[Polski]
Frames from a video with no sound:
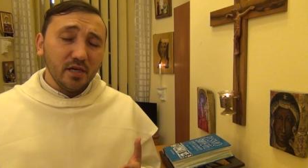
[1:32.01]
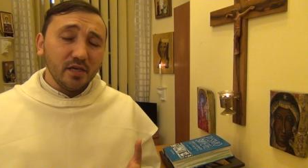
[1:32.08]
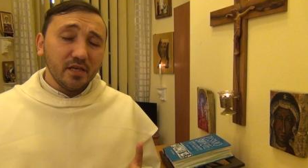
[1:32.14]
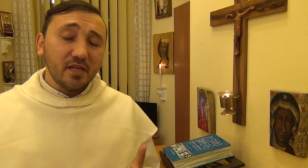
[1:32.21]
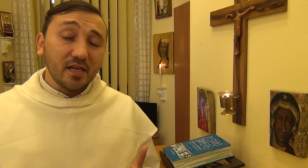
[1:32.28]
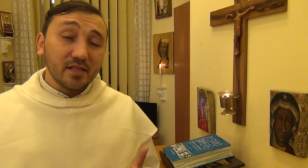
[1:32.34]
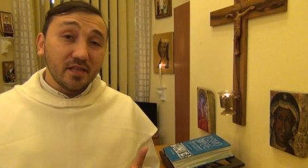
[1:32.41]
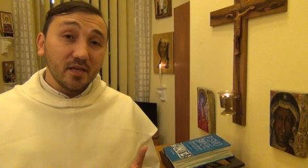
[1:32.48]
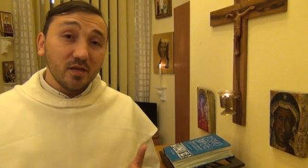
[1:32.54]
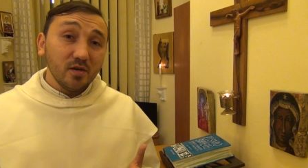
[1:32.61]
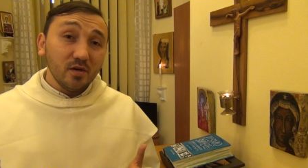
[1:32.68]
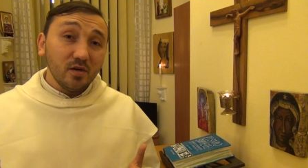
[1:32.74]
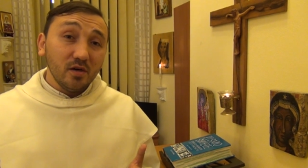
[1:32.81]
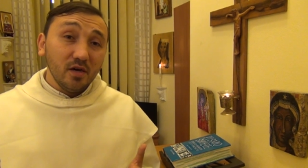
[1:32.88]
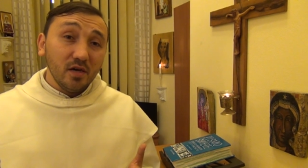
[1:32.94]
I
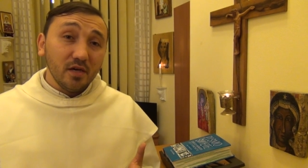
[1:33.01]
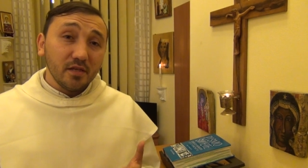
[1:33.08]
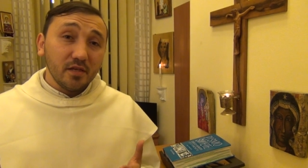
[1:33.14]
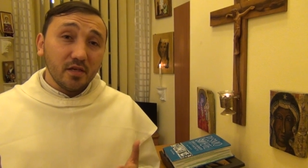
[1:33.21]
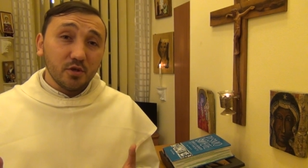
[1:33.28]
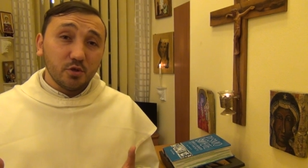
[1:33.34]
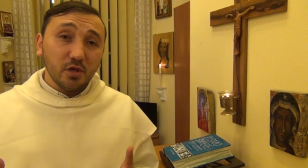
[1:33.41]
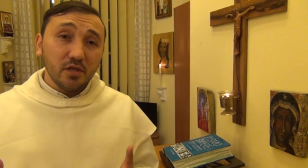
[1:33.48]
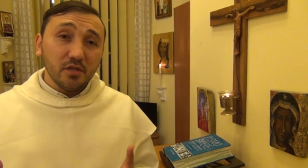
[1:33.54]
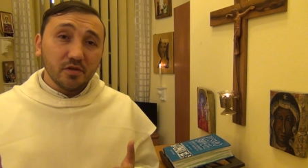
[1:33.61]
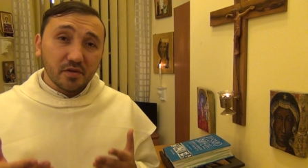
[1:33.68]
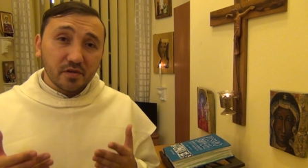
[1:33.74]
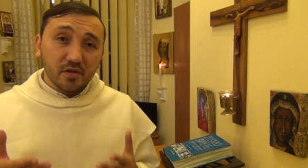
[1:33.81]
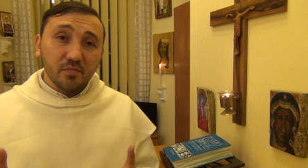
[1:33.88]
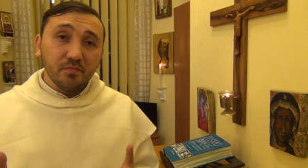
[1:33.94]
dlatego, jeżeli
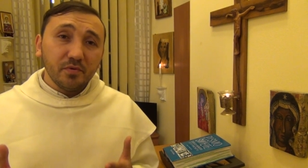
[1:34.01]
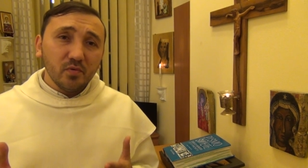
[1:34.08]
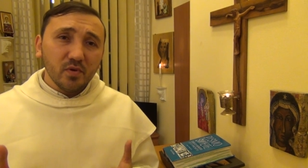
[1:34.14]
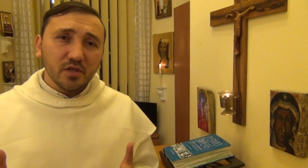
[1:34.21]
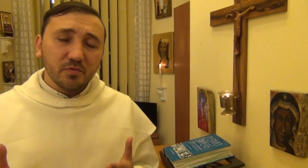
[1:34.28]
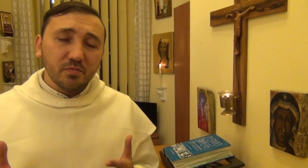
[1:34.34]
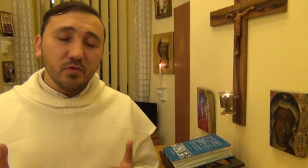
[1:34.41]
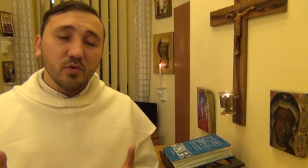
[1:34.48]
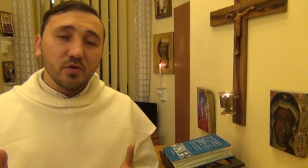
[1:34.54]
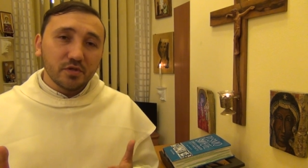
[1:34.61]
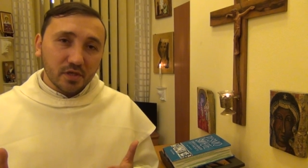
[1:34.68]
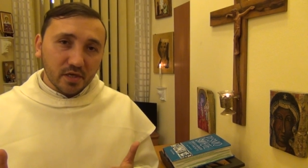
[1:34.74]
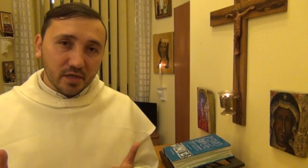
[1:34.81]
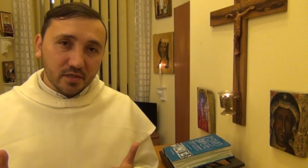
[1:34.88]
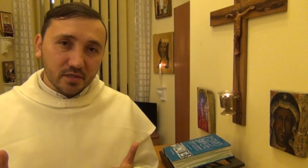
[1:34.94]
dostąpiłeś
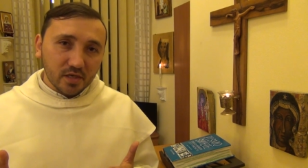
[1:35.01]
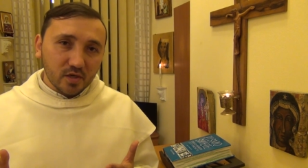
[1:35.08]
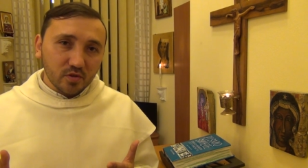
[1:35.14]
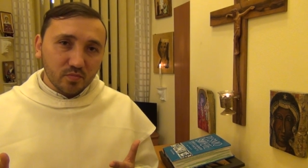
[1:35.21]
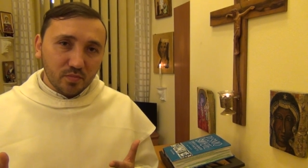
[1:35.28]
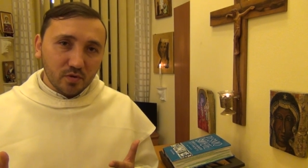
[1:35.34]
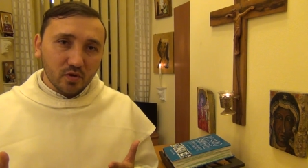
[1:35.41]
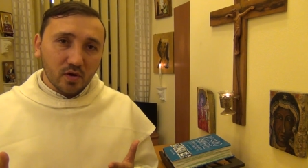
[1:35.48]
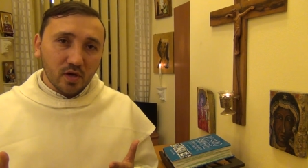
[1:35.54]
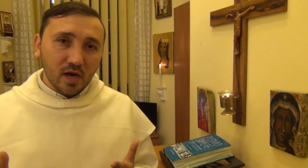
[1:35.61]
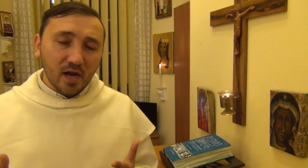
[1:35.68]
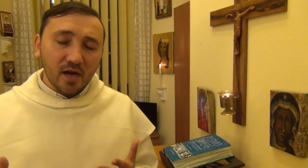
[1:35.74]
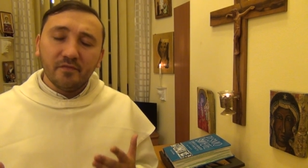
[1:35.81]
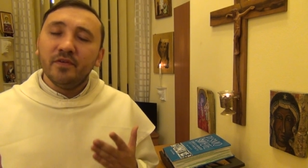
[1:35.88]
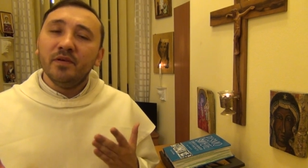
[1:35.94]
miłosierdzia od
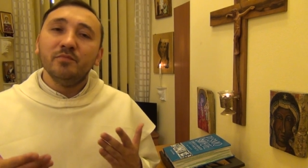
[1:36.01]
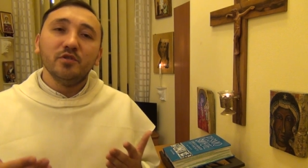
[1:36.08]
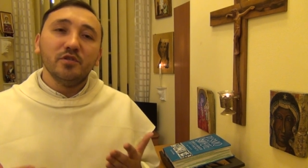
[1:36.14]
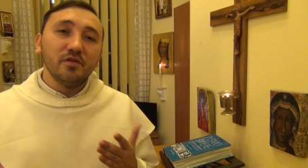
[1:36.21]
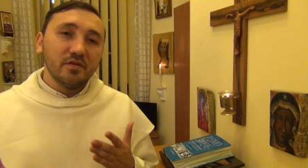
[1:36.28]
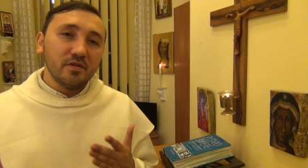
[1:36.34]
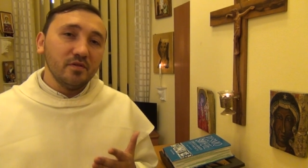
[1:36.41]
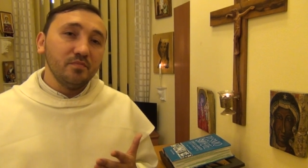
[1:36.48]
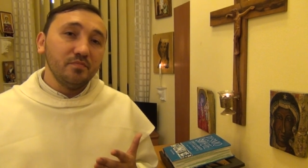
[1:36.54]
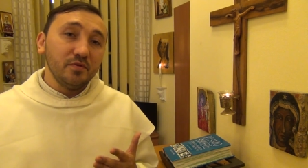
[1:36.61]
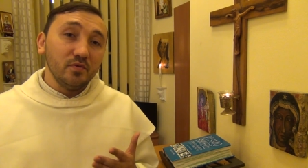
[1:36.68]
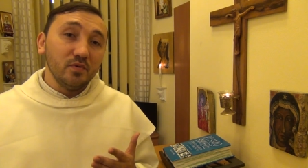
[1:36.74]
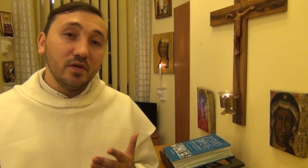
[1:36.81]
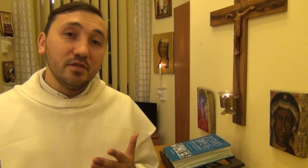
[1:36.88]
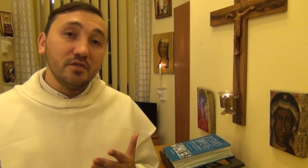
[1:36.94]
Boga, a wiem, że
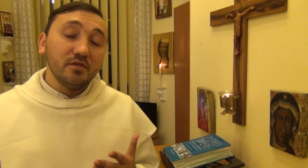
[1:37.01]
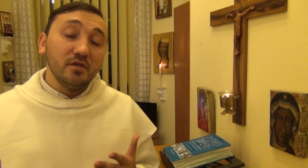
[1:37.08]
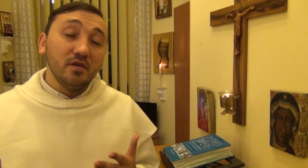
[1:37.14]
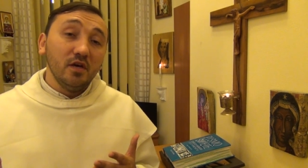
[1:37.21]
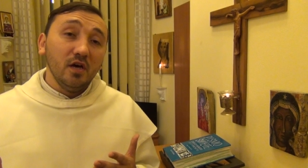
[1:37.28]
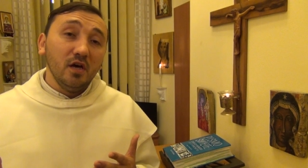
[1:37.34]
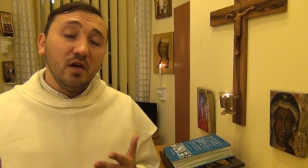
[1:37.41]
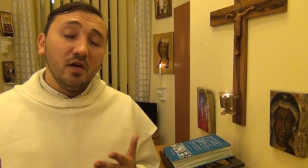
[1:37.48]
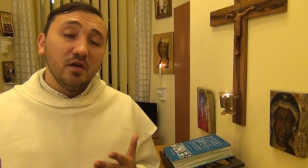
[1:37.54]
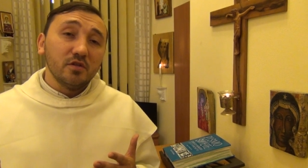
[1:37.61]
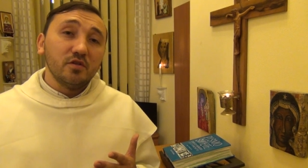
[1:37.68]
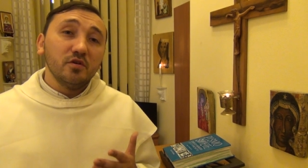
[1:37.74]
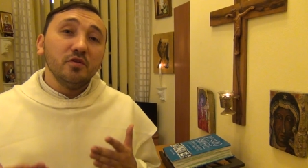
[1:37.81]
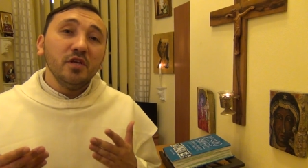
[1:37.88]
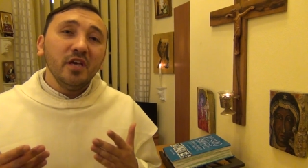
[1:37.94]
dostąpiłeś,
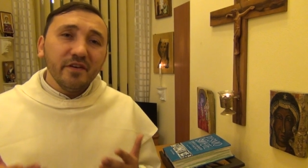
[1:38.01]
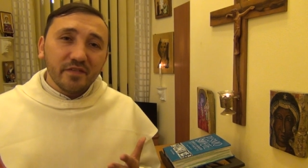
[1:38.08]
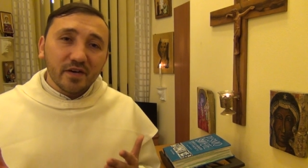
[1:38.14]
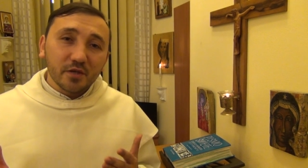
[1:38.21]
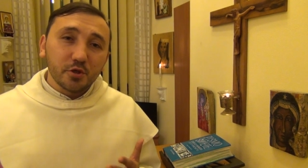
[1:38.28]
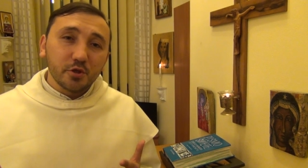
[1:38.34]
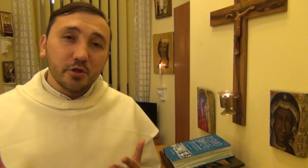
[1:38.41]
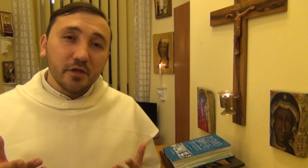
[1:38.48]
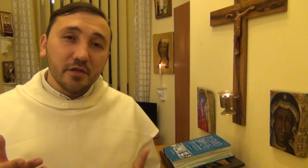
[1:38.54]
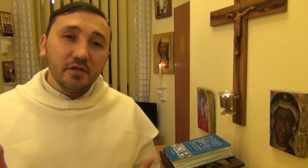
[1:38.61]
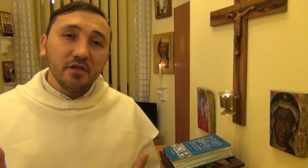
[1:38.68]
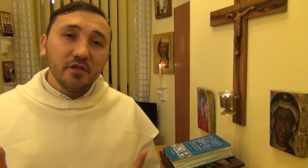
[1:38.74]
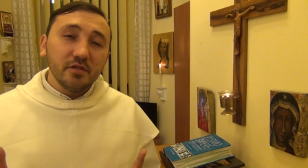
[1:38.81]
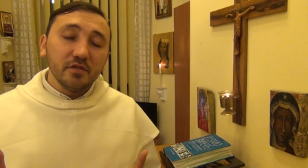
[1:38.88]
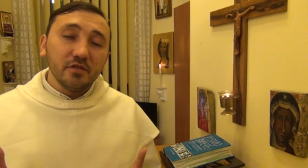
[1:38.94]
to nie waż się
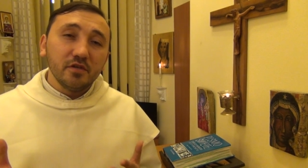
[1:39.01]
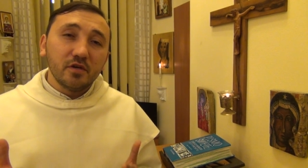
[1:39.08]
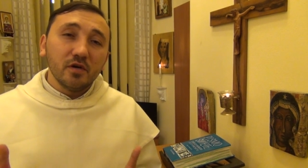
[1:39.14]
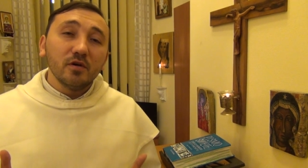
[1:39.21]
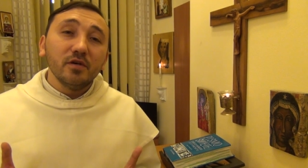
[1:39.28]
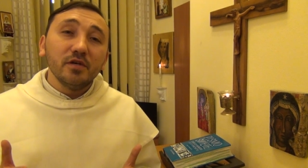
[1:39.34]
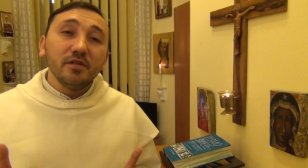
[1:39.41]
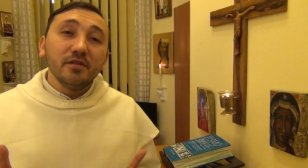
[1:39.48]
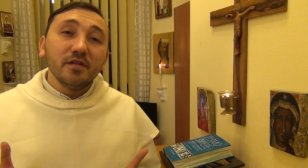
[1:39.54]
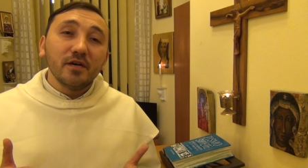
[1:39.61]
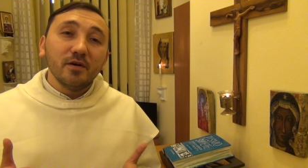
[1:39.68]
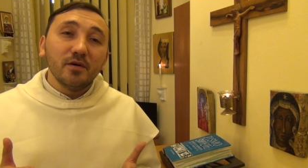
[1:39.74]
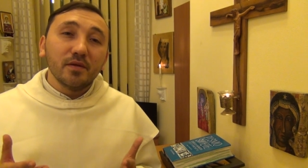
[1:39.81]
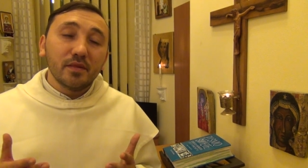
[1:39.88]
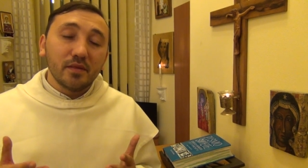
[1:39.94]
nigdy nikogo
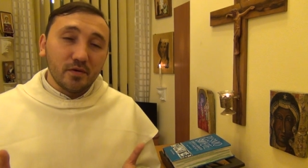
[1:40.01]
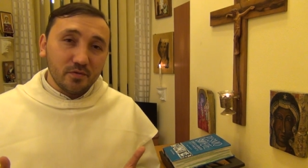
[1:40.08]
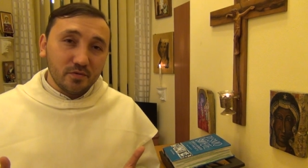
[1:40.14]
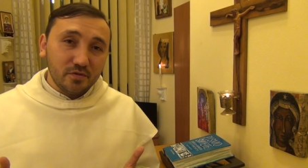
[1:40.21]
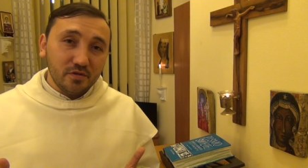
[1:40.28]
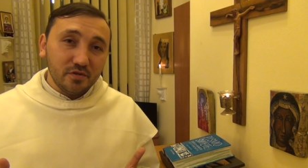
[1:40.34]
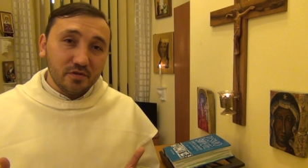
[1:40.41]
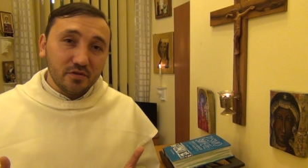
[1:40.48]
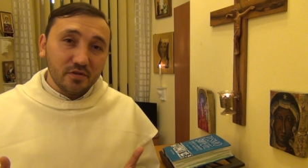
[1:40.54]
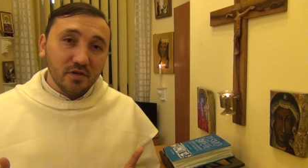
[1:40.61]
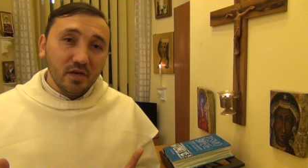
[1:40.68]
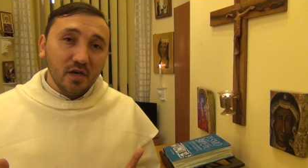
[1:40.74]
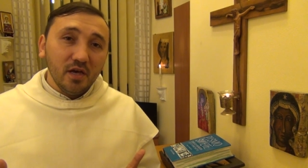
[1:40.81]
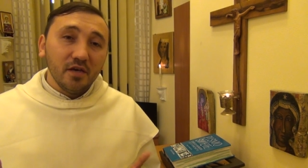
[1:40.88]
innego osądzić.